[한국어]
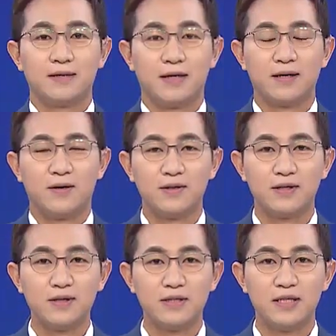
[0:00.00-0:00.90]
네,
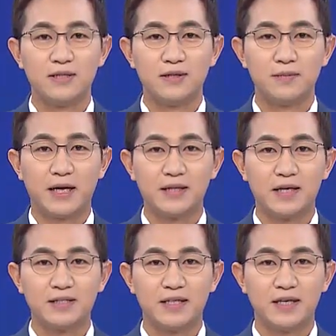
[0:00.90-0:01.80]
어떤 리더를
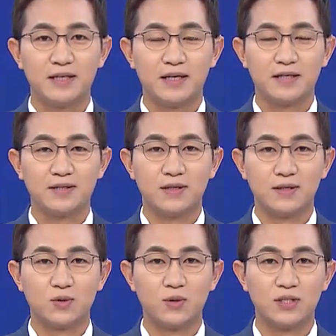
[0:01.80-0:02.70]
만나느냐에 따라서
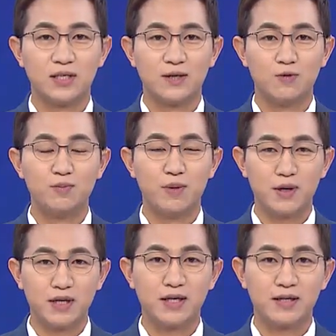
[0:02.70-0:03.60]
조직의
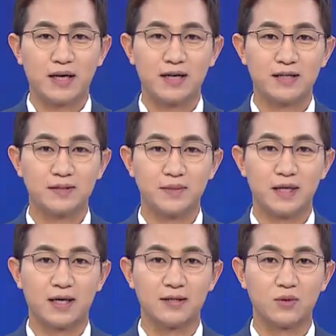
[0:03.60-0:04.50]
운명이
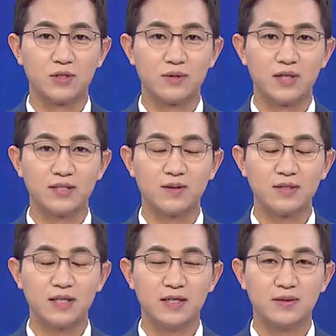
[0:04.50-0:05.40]
달라집니다. 조직원의
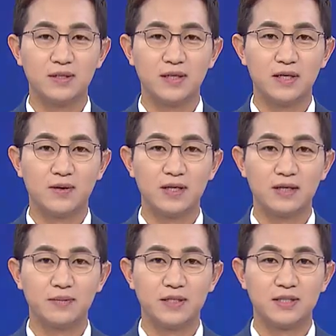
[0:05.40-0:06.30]
성장에도 크게
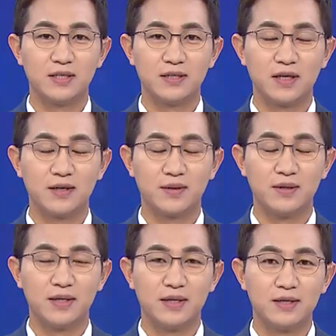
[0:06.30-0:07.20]
영향을 미치는데요.
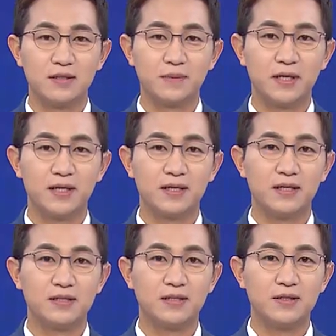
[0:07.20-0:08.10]
특별히
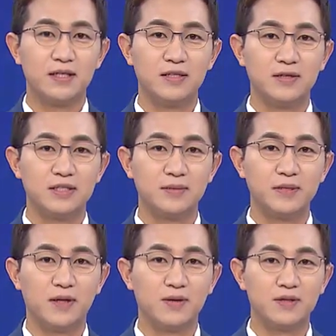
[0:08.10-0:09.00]
크리스천
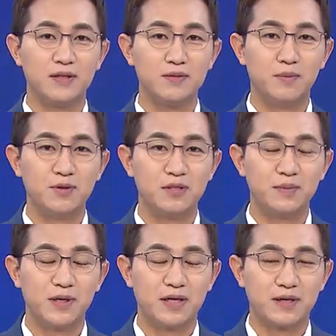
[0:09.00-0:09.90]
리더십은 어떤
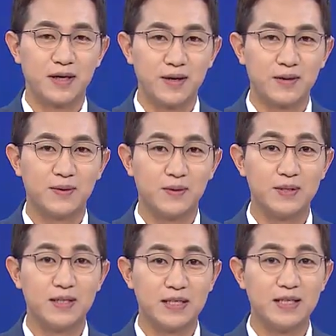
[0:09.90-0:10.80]
모습이어야 할까요?
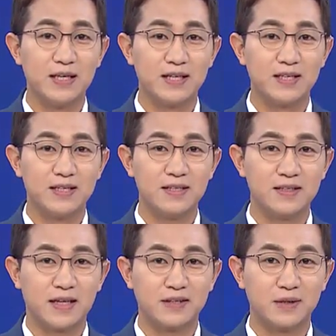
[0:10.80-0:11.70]
오늘 이
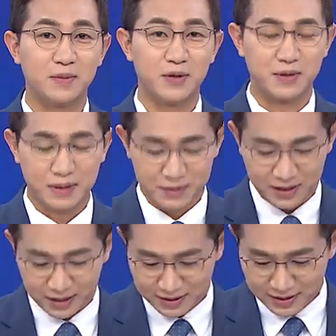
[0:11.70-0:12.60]
이야기를 나눠보려고
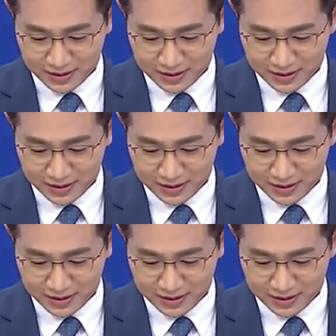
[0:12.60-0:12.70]
합니다.